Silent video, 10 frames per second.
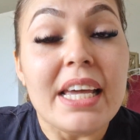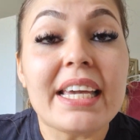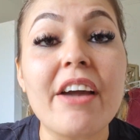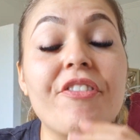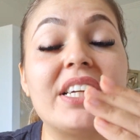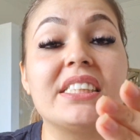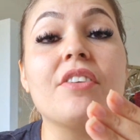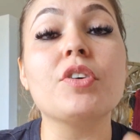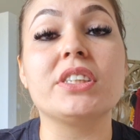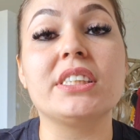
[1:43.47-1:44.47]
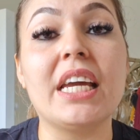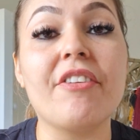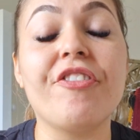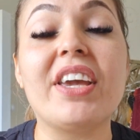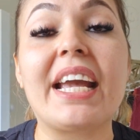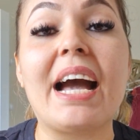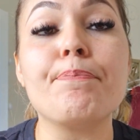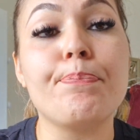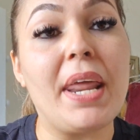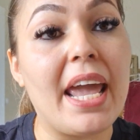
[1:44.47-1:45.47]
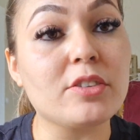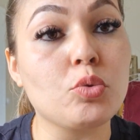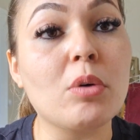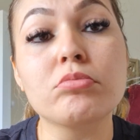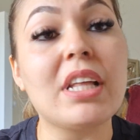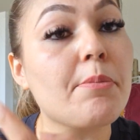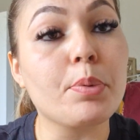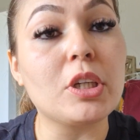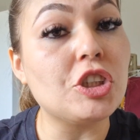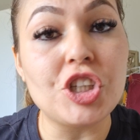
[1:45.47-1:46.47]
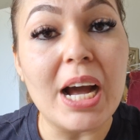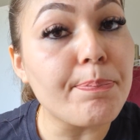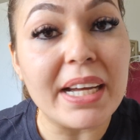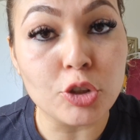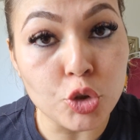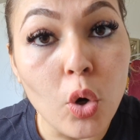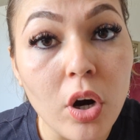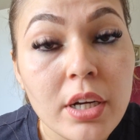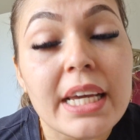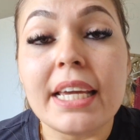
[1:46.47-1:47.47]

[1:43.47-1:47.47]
quer fazer você ficar preso a um tempo que já passou.